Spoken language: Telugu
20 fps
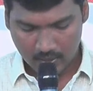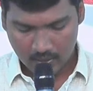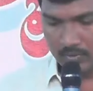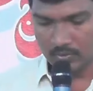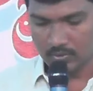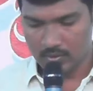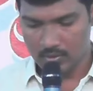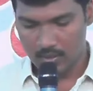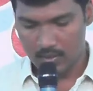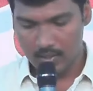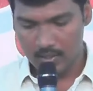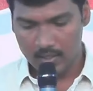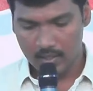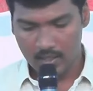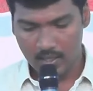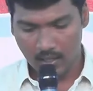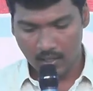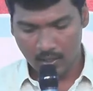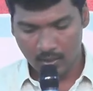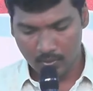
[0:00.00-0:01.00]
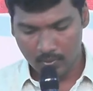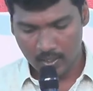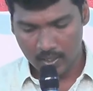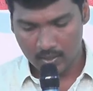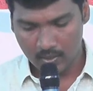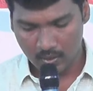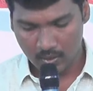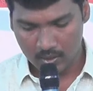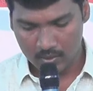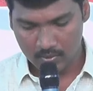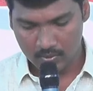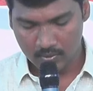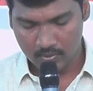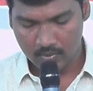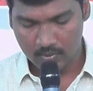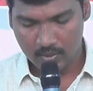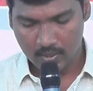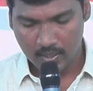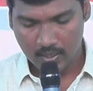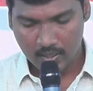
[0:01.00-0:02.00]
చూసుకోండి యహోవా కొరకు
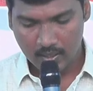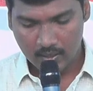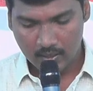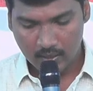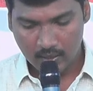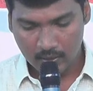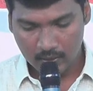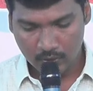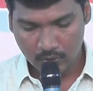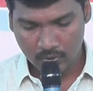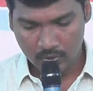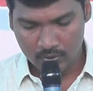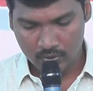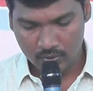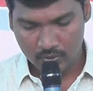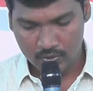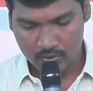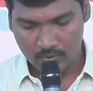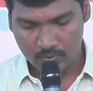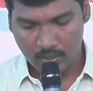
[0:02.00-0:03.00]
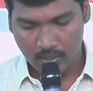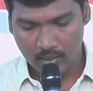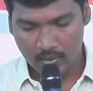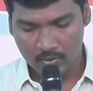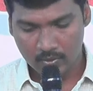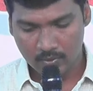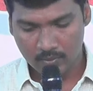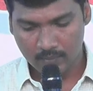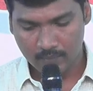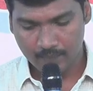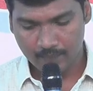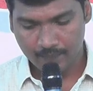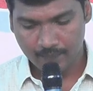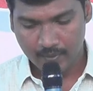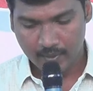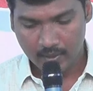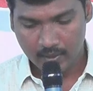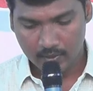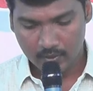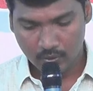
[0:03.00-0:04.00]
ఎదురు చూచువారు
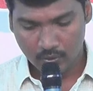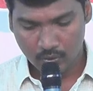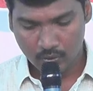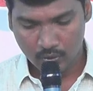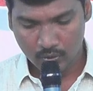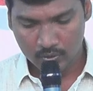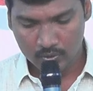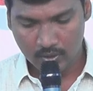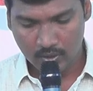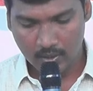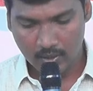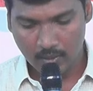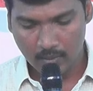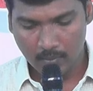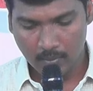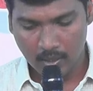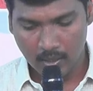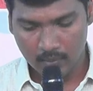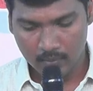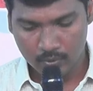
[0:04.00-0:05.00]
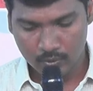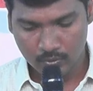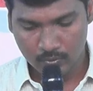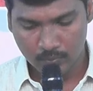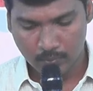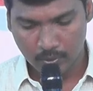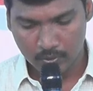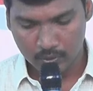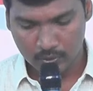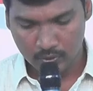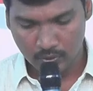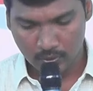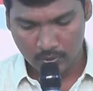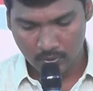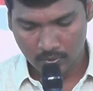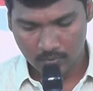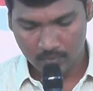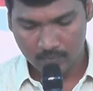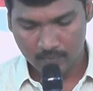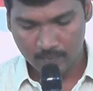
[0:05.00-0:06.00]
నూతన బలము
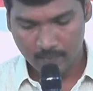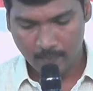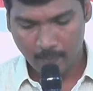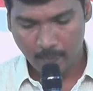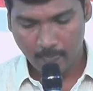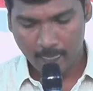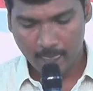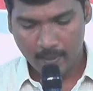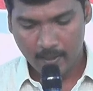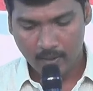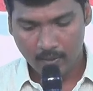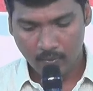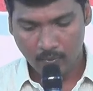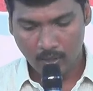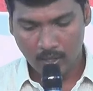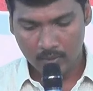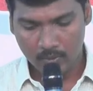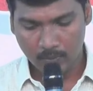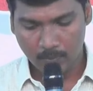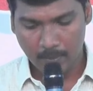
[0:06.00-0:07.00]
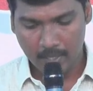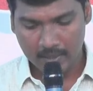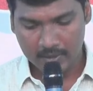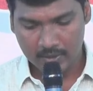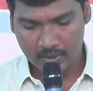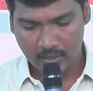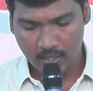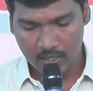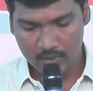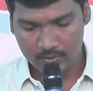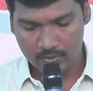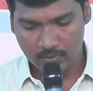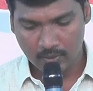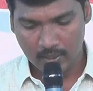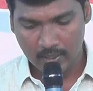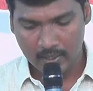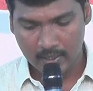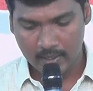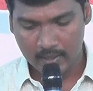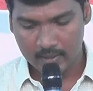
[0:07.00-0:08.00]
పొందుదురు వారు పక్షిరాజు
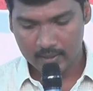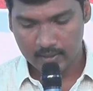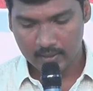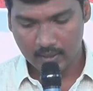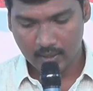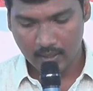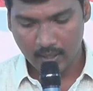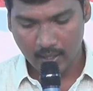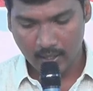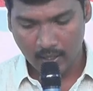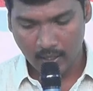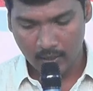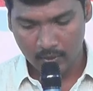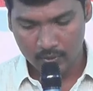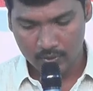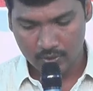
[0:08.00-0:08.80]
వలె రెక్కలు